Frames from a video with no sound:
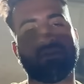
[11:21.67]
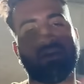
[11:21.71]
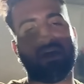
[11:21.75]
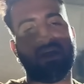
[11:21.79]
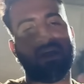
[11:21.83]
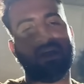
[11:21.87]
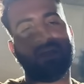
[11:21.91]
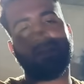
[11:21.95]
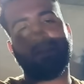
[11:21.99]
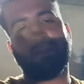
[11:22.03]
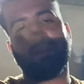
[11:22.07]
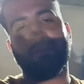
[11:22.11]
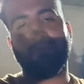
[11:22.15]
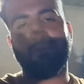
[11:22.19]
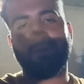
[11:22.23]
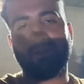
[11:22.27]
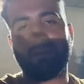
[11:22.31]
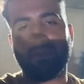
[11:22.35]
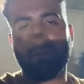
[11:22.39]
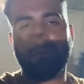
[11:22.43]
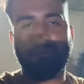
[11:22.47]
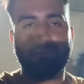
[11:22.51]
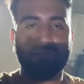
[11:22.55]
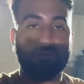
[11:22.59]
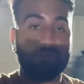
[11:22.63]
सारा दिन
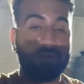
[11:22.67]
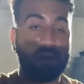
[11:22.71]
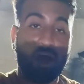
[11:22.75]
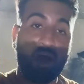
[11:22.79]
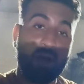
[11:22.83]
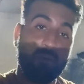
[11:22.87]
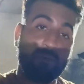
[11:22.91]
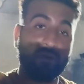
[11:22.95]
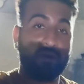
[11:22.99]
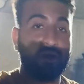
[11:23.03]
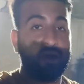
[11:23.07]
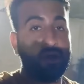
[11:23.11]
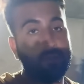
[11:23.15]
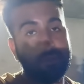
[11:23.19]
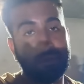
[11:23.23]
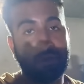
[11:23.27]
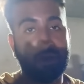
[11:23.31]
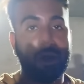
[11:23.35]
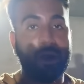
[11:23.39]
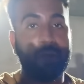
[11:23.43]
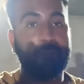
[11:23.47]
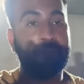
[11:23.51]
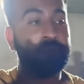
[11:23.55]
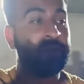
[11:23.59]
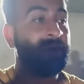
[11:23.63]
मतलब काम काम
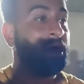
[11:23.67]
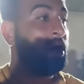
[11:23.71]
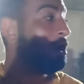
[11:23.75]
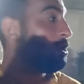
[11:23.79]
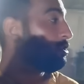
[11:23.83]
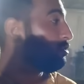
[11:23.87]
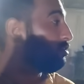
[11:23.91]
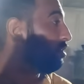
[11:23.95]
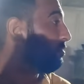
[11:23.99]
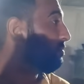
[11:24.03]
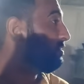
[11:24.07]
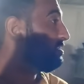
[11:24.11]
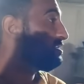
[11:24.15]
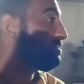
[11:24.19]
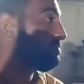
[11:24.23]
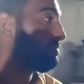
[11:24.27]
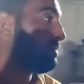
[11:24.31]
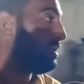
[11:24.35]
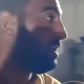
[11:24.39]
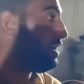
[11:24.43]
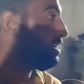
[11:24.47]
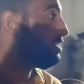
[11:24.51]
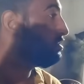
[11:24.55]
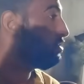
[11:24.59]
काम तो अभी सिप्ते ना आ